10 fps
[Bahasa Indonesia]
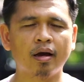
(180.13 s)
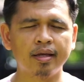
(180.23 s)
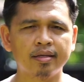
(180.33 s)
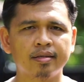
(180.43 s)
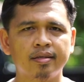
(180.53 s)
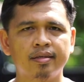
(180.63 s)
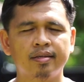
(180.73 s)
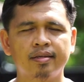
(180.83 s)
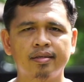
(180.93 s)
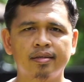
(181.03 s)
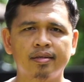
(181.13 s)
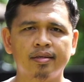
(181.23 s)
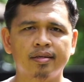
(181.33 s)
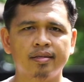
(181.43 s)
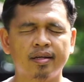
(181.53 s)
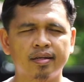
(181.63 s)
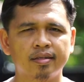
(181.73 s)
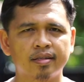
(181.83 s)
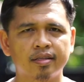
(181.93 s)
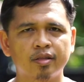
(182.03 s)
baik
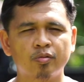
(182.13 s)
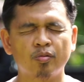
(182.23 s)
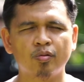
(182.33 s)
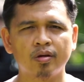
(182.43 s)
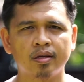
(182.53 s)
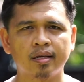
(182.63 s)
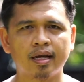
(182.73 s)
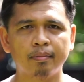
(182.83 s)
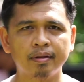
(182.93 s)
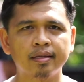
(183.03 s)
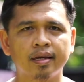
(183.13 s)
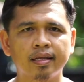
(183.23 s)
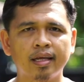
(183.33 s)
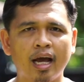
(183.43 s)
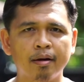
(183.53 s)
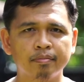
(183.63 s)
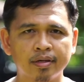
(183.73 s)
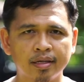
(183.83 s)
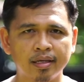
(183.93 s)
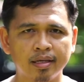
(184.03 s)
dan tentu kami dari
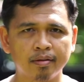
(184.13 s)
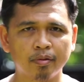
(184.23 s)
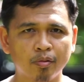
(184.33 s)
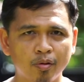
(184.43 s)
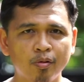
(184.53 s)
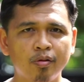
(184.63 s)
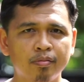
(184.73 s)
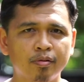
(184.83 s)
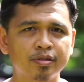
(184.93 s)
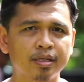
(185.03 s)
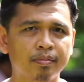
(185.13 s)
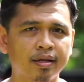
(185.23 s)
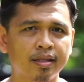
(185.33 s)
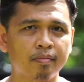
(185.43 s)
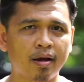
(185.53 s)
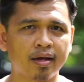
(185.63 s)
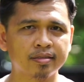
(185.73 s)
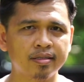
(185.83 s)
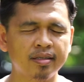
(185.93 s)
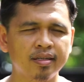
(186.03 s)
AMKI Bengkulu mengucapkan terima
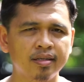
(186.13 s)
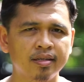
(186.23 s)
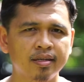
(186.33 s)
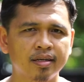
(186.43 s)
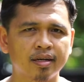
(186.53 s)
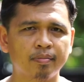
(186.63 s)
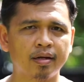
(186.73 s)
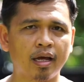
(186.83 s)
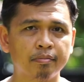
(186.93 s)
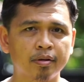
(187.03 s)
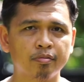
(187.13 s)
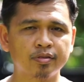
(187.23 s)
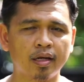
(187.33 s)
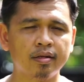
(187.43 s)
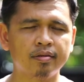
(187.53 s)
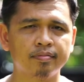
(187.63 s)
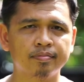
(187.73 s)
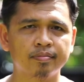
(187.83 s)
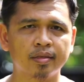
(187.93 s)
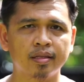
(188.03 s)
kasih kepada AMKI Pusat
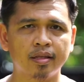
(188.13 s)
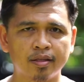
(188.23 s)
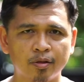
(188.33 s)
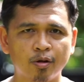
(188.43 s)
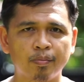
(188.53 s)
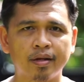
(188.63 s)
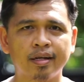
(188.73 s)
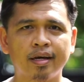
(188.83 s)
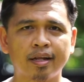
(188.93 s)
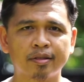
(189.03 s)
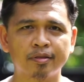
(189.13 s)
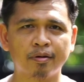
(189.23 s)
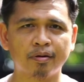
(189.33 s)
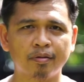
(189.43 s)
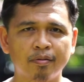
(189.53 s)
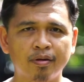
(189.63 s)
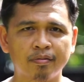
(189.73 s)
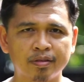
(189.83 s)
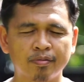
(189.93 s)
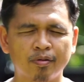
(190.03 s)
dan tentu kepada Rektor
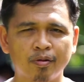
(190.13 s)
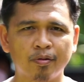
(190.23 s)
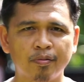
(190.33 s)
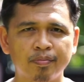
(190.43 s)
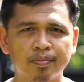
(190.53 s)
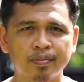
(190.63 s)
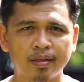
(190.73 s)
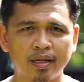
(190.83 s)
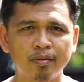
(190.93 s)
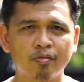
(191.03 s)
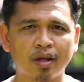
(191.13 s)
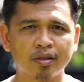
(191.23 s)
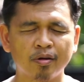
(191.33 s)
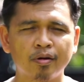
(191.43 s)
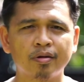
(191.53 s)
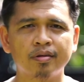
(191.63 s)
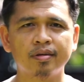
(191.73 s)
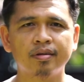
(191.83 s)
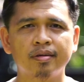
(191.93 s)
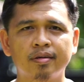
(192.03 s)
Universitas Bengkulu. jadi Bu Rektor
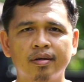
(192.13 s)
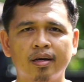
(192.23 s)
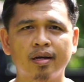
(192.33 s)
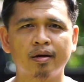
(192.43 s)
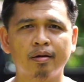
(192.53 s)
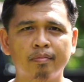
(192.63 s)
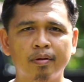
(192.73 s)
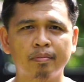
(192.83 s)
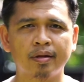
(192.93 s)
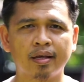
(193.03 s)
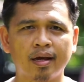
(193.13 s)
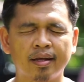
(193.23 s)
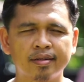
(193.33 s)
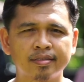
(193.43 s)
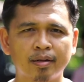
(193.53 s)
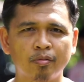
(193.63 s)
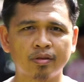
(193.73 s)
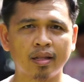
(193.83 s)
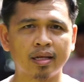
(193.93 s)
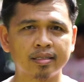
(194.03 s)
uh, memberikan
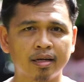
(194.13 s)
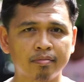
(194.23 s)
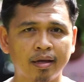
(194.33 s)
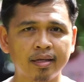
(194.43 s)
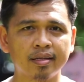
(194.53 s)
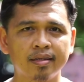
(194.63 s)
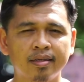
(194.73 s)
sambutan yang sangat baik